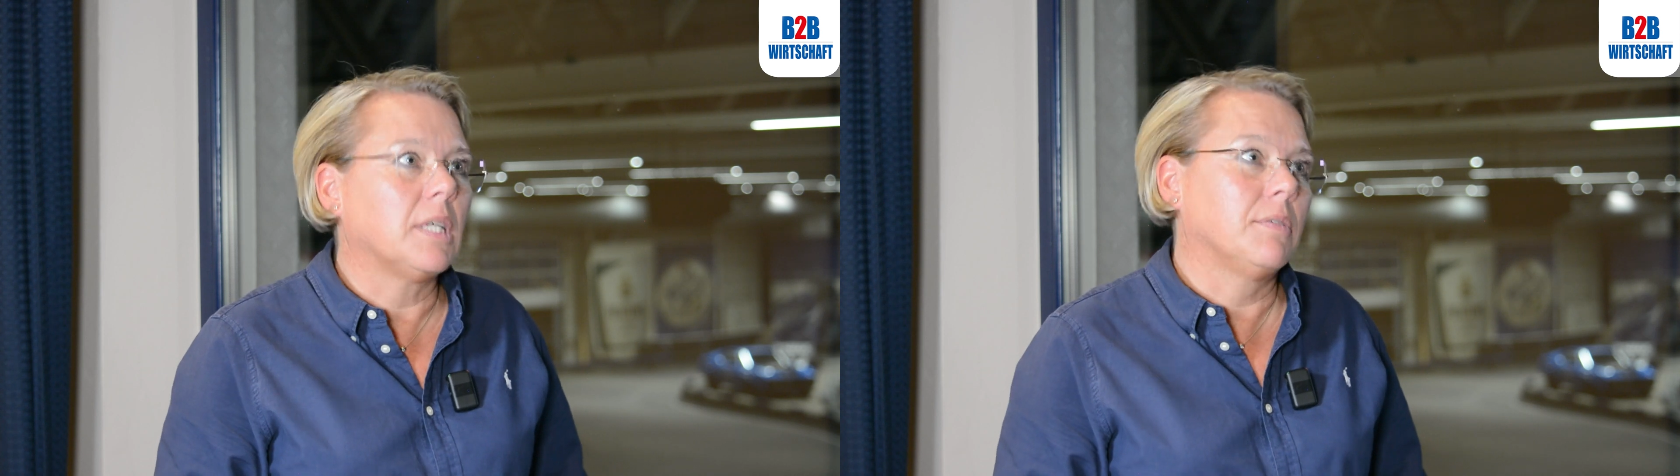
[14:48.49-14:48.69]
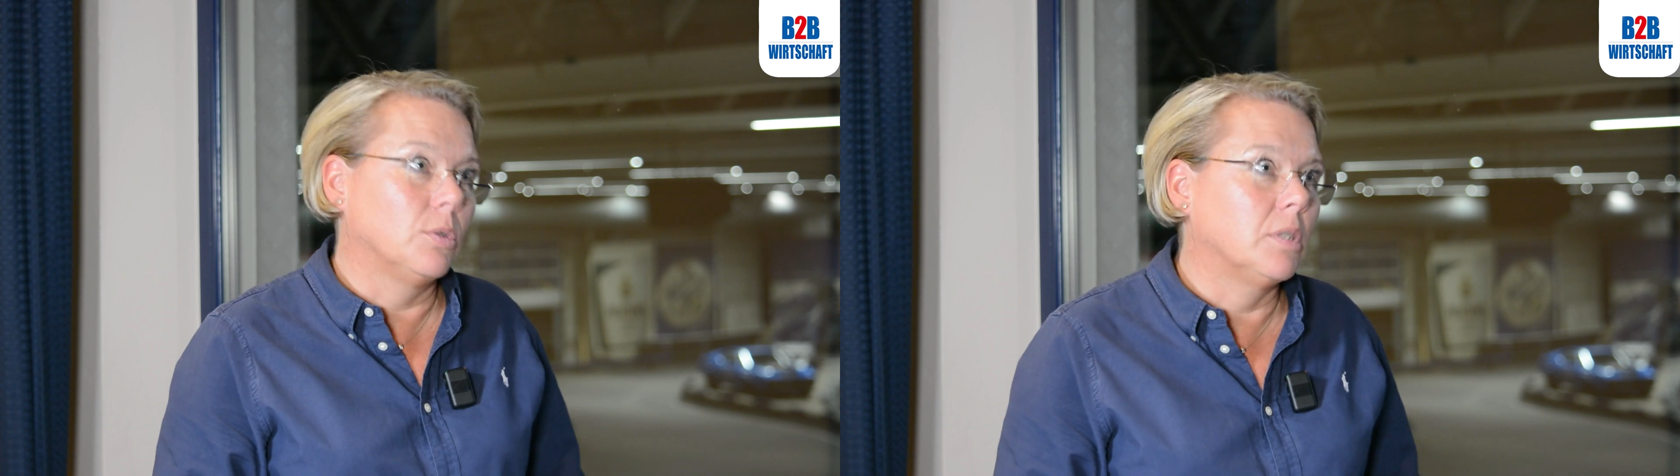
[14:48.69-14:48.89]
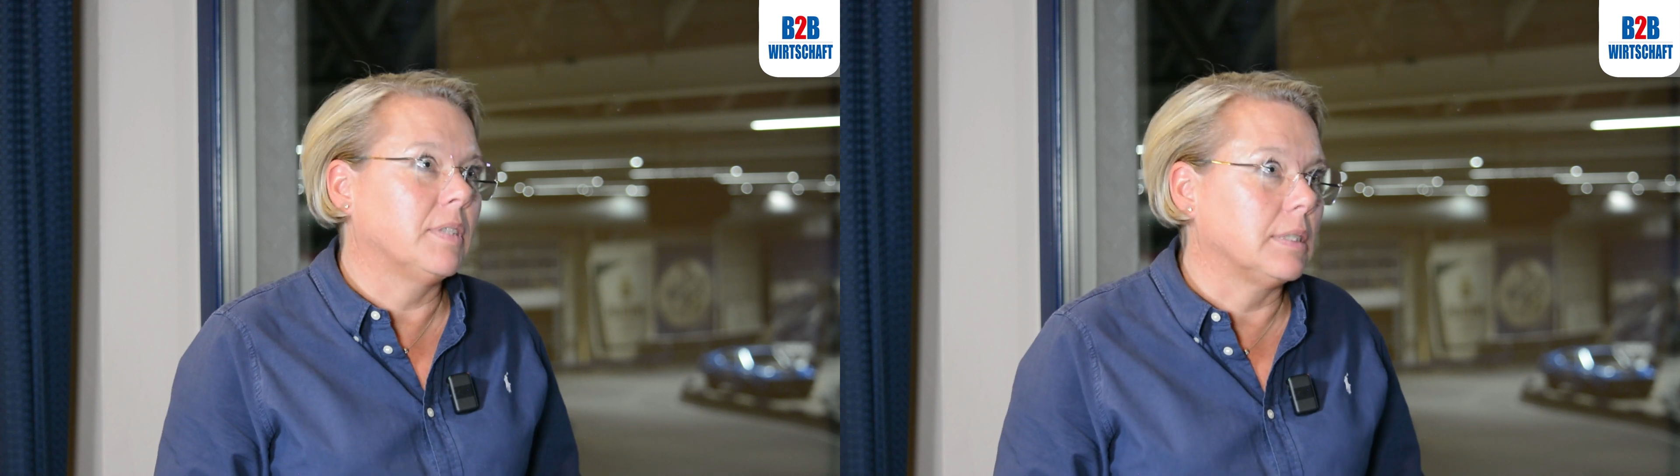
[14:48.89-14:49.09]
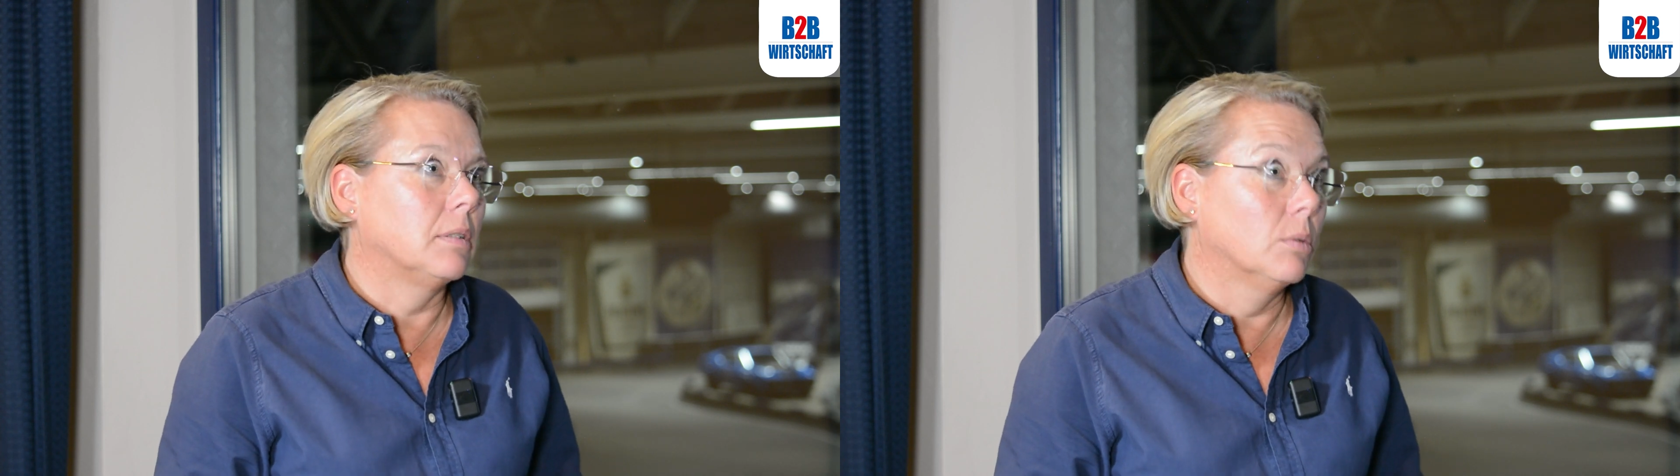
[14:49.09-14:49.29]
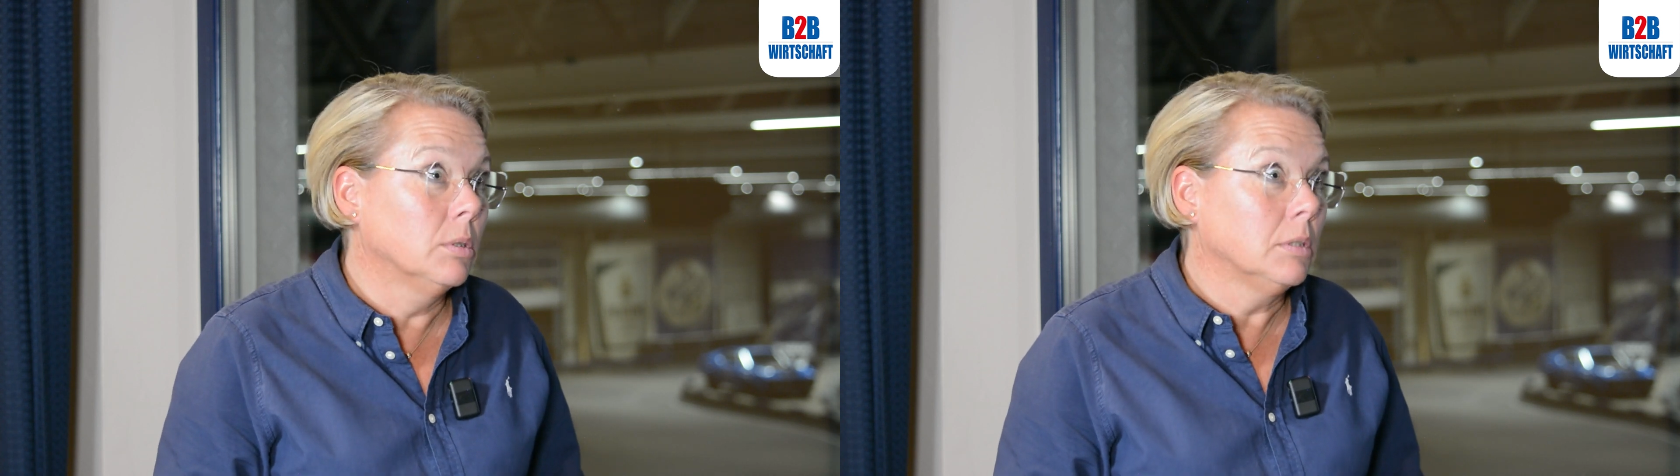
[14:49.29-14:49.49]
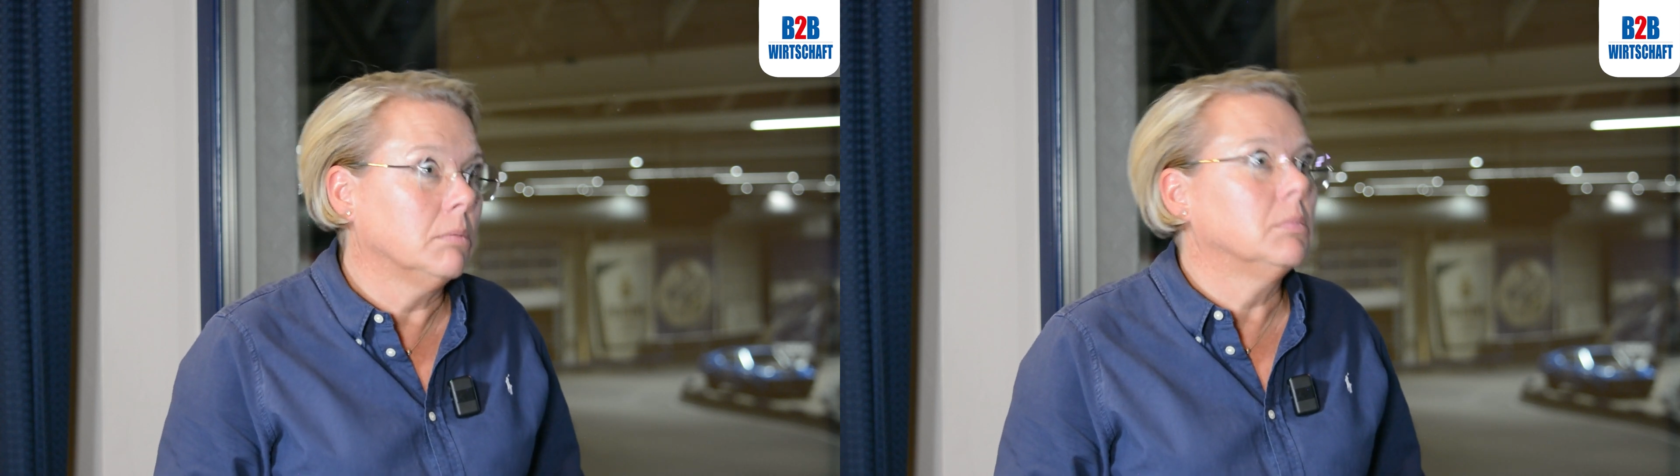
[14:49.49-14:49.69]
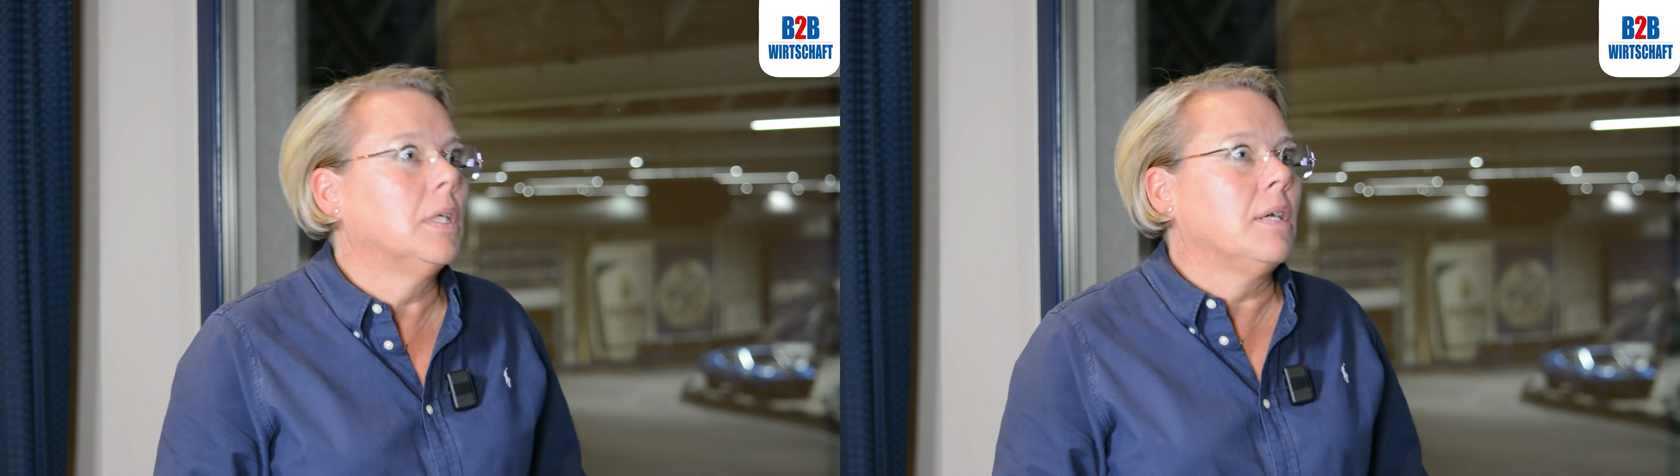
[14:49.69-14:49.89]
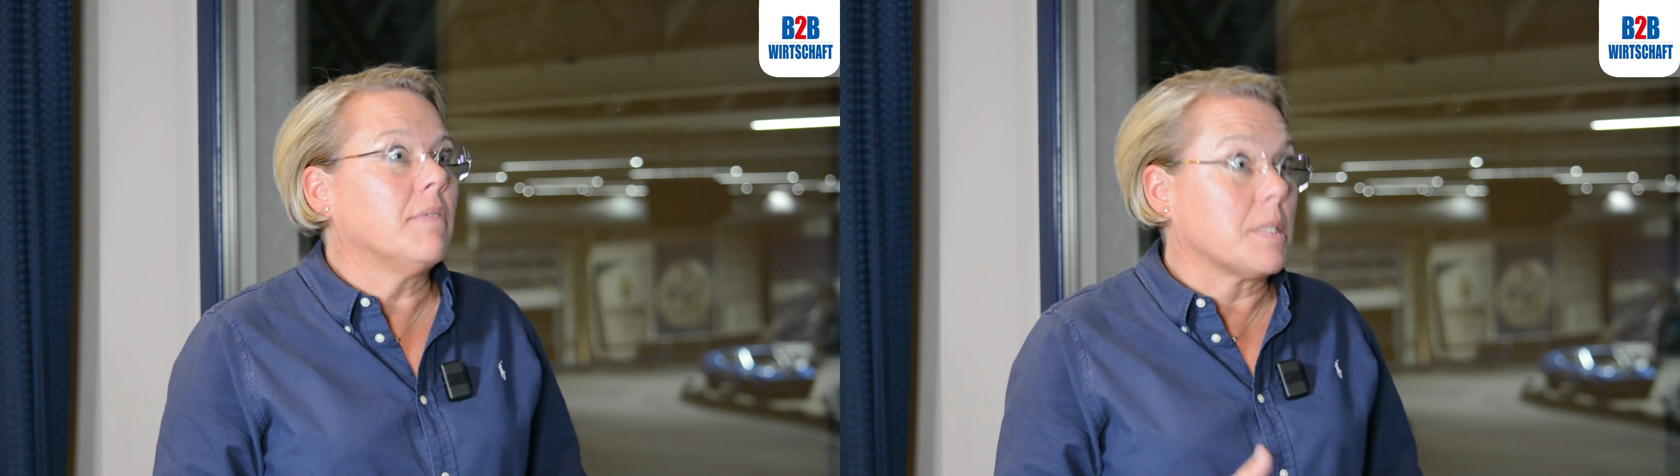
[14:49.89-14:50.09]
Kevin Ole, was ist denn los?
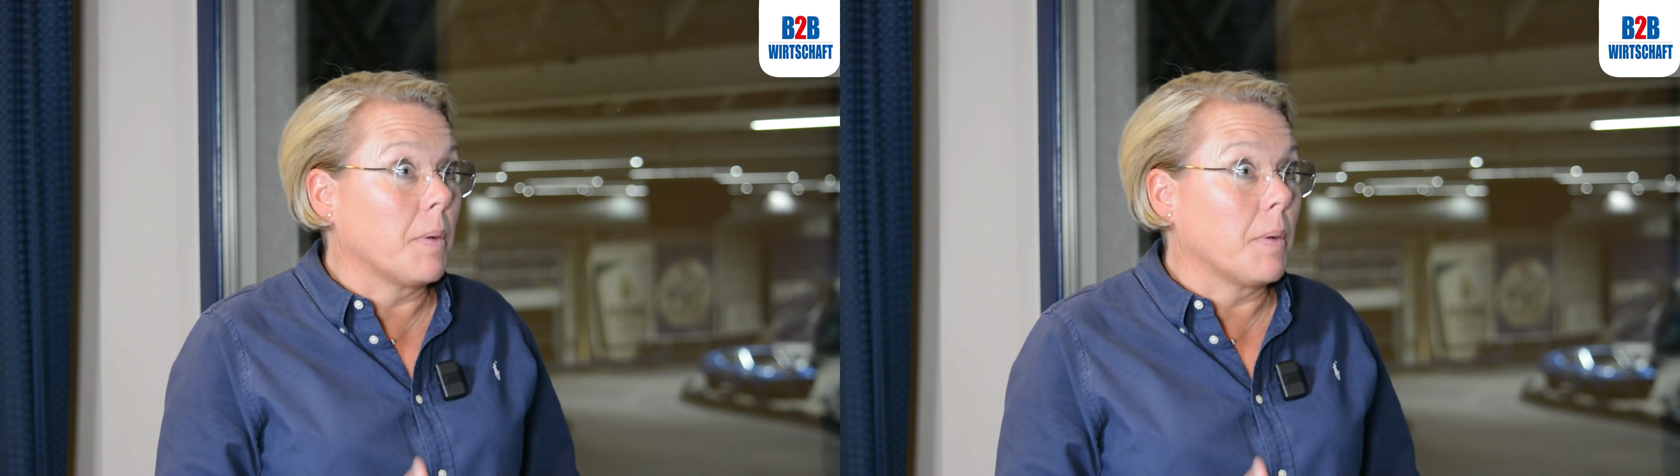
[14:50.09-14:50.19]
Was